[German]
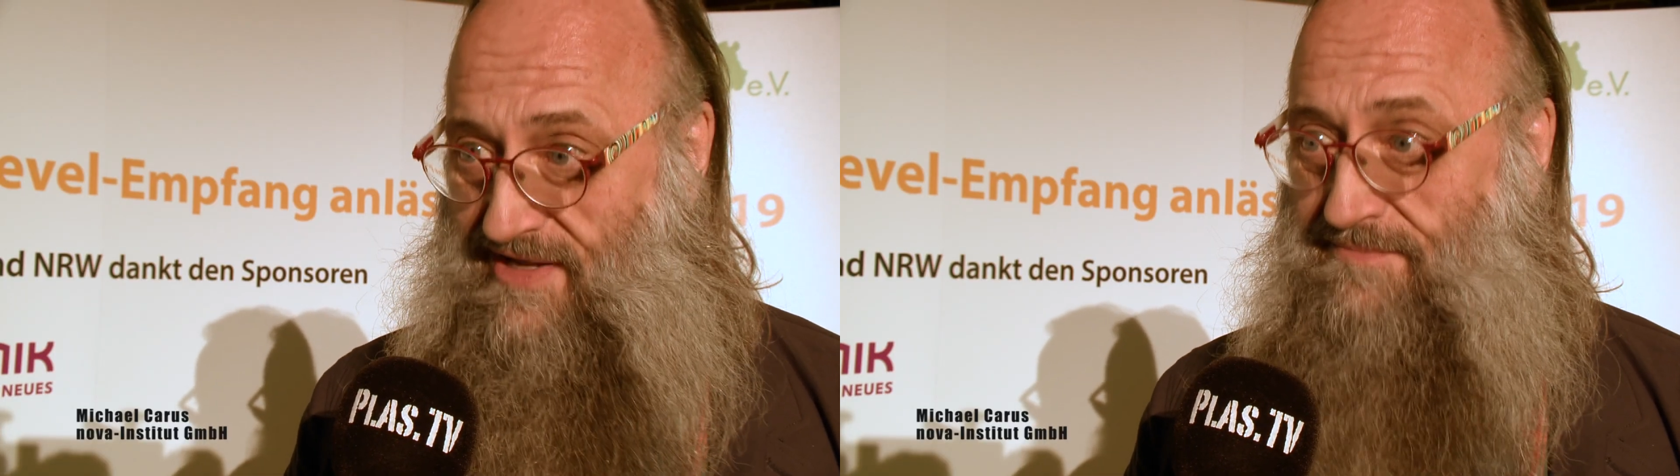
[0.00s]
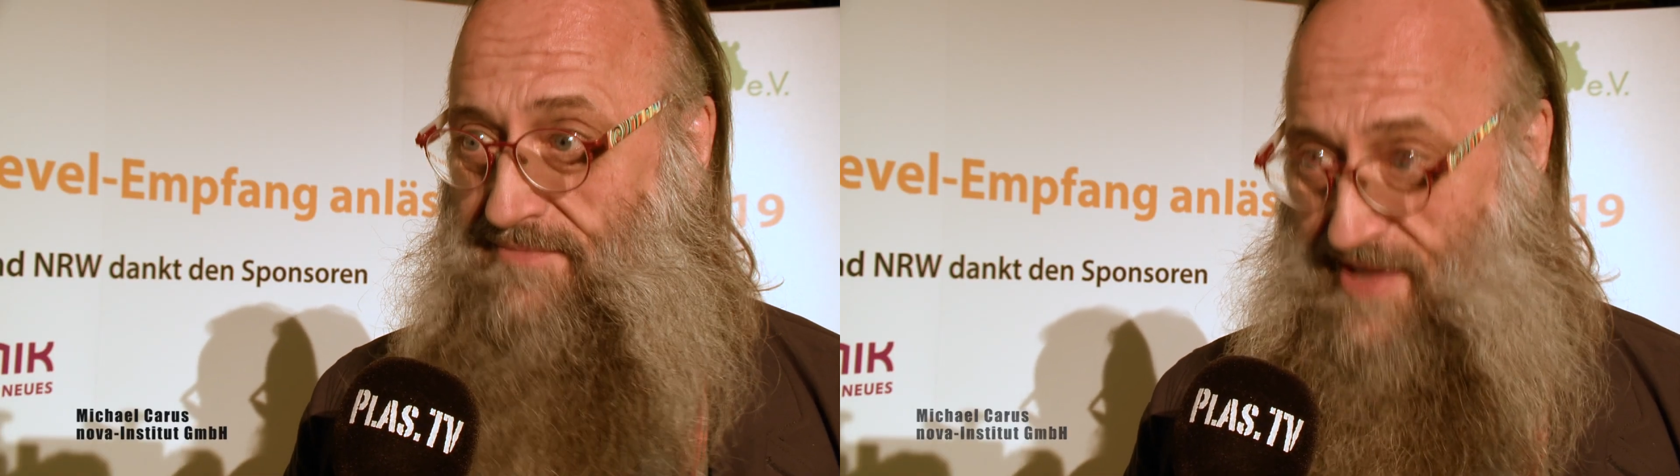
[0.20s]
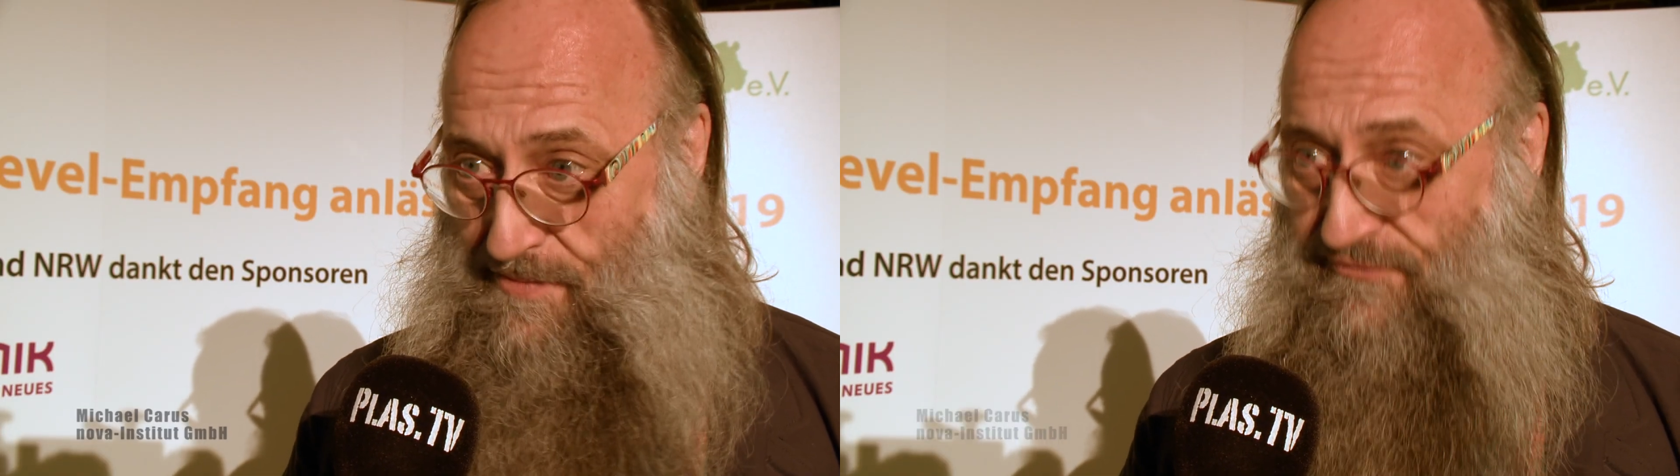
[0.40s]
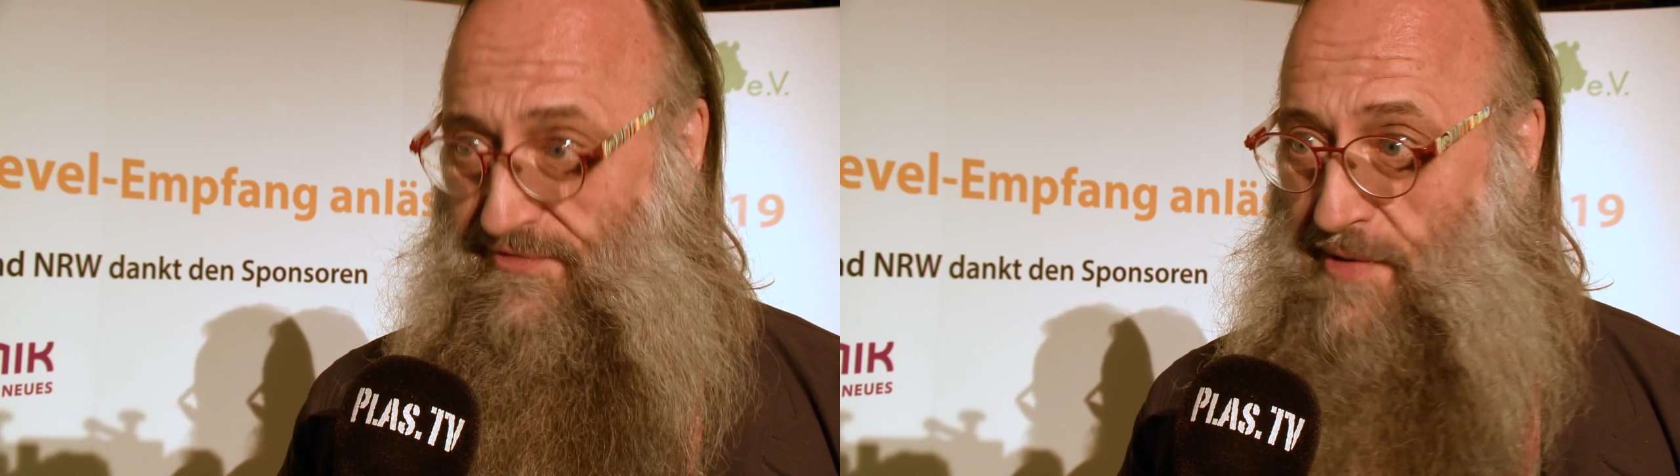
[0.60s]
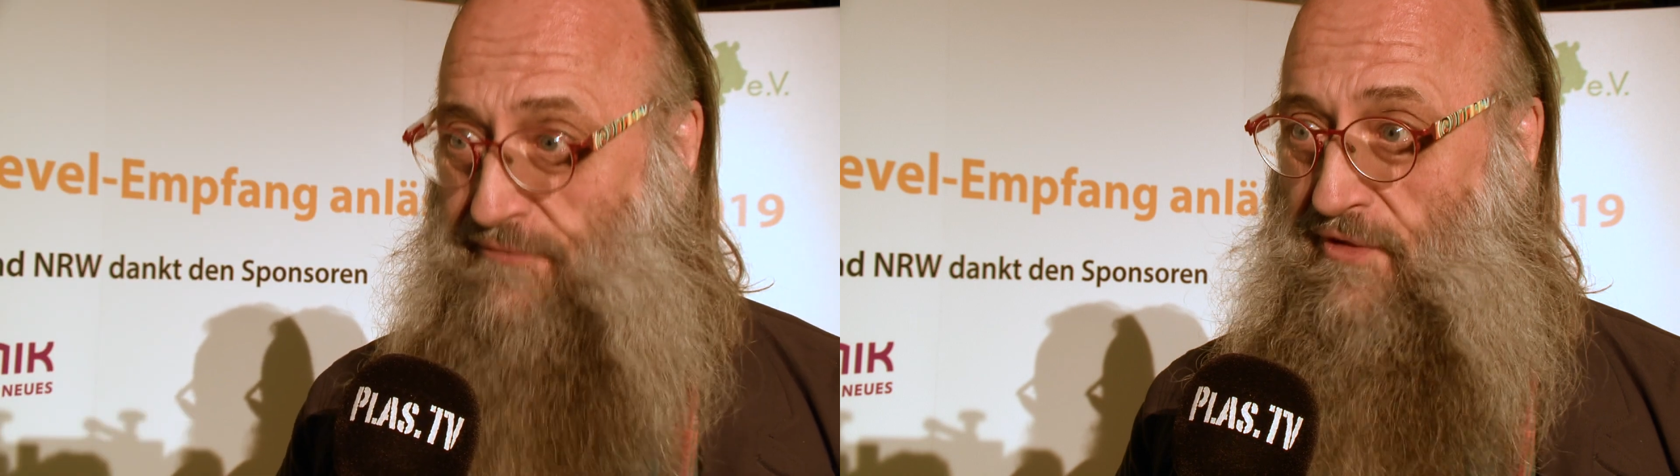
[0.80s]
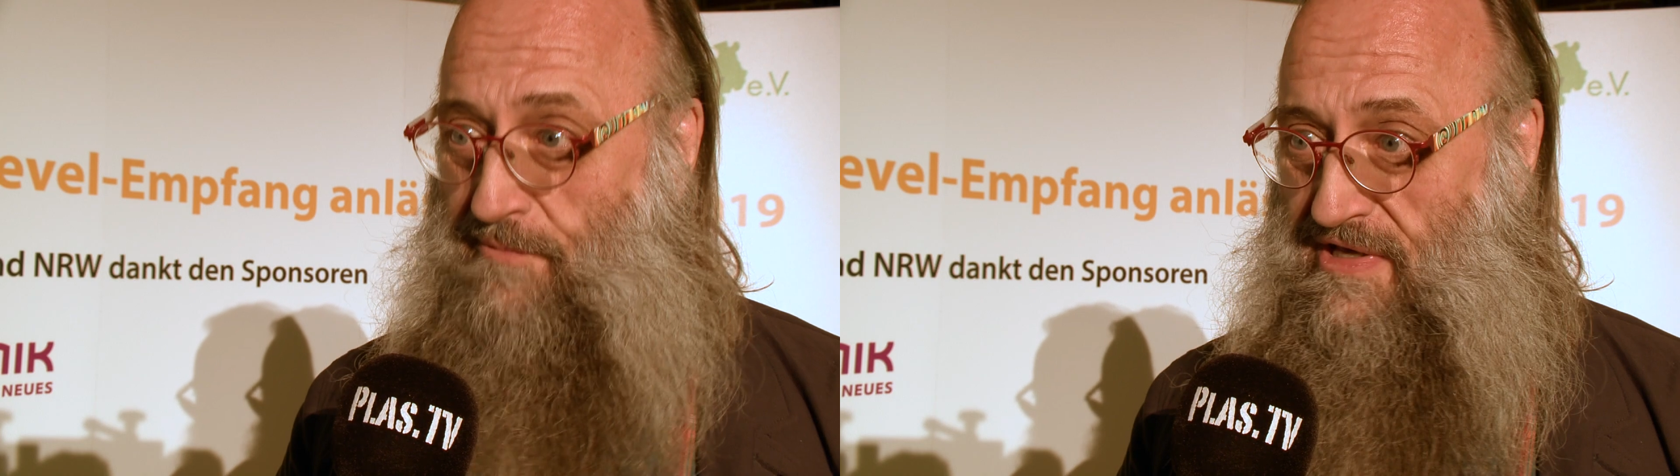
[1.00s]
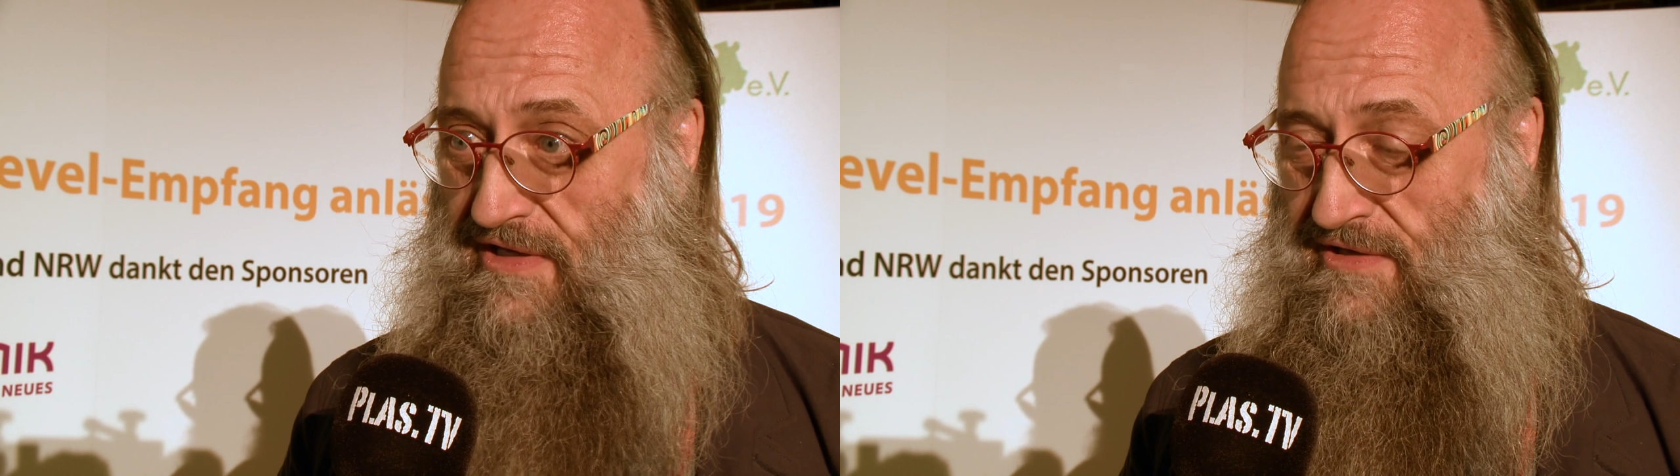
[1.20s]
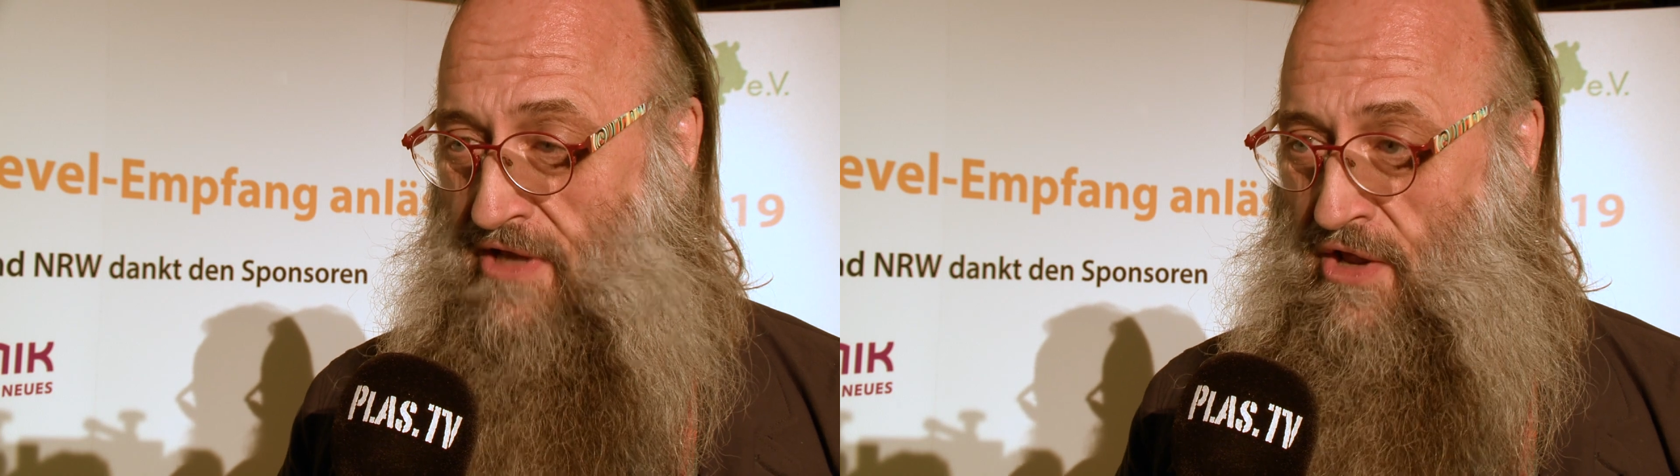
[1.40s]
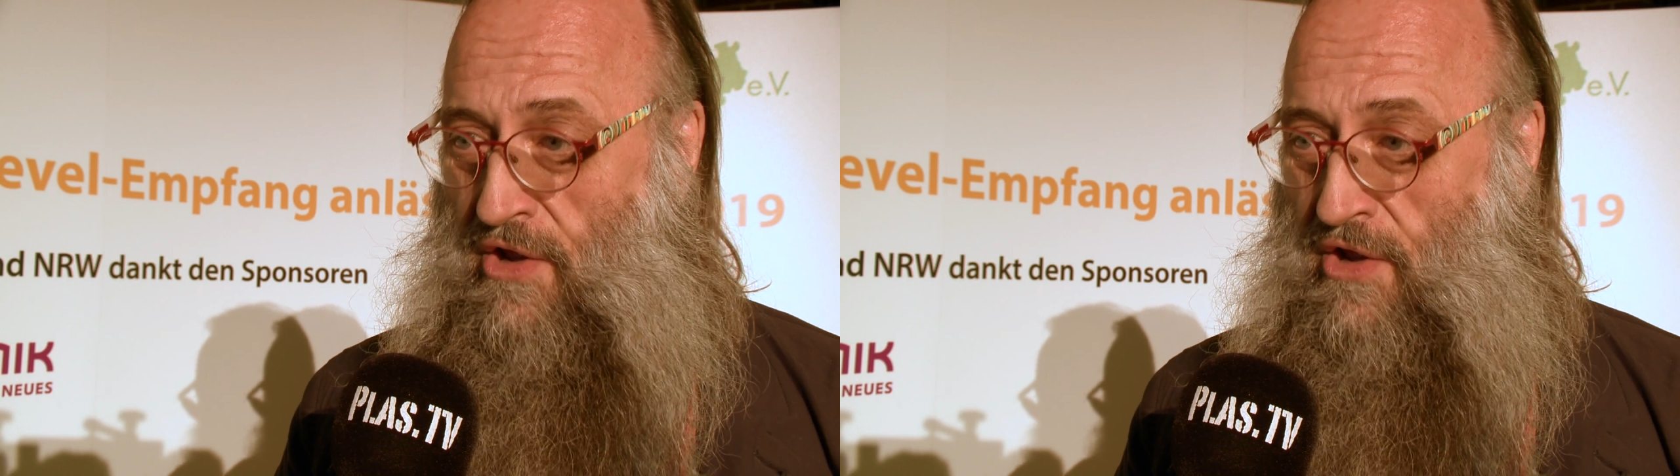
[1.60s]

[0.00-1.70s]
eben kämpfen, informieren